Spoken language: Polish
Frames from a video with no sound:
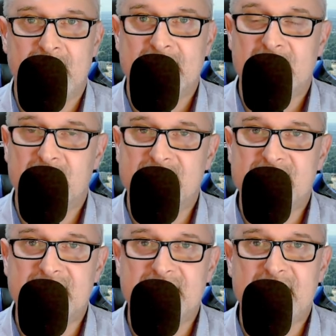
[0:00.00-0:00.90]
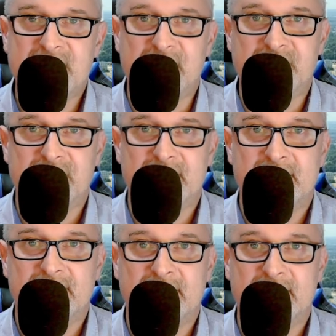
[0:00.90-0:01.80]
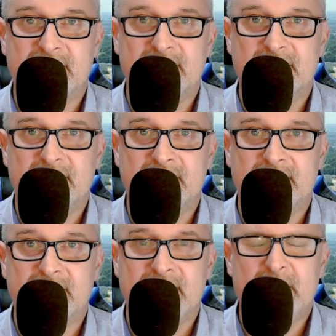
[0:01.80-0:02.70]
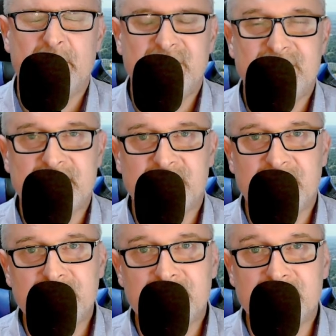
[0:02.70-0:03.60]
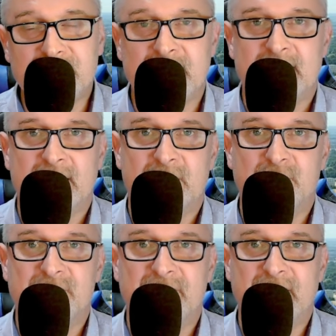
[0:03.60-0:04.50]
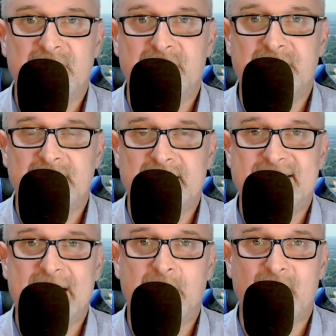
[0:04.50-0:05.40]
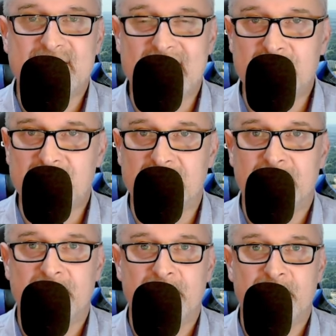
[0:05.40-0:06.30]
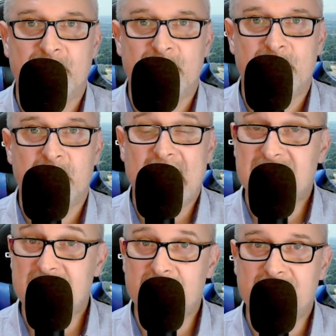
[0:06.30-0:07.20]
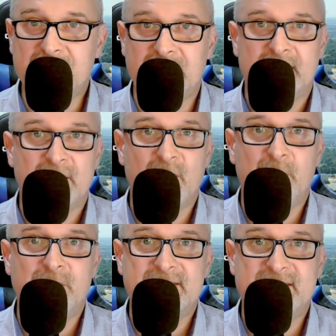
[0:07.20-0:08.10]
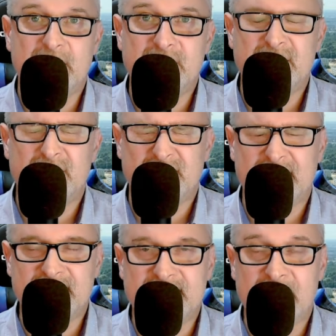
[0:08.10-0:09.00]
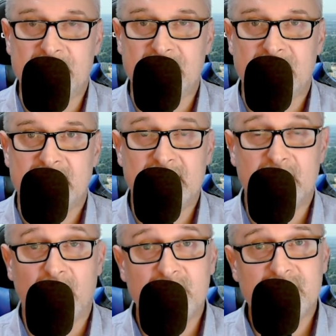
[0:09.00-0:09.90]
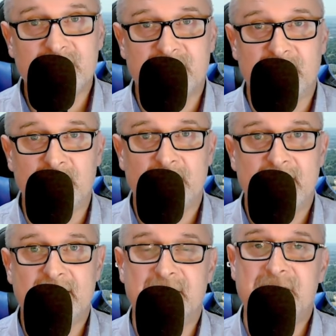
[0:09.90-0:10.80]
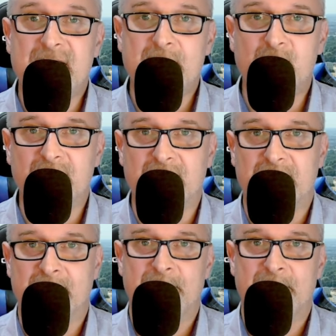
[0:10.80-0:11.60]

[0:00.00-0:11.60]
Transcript: Tylko jest jedna rzecz. Byli też inni, którzy walczyli z zaborcami, a nie byli komunistami i socjalistami. I o nich się nie mówi.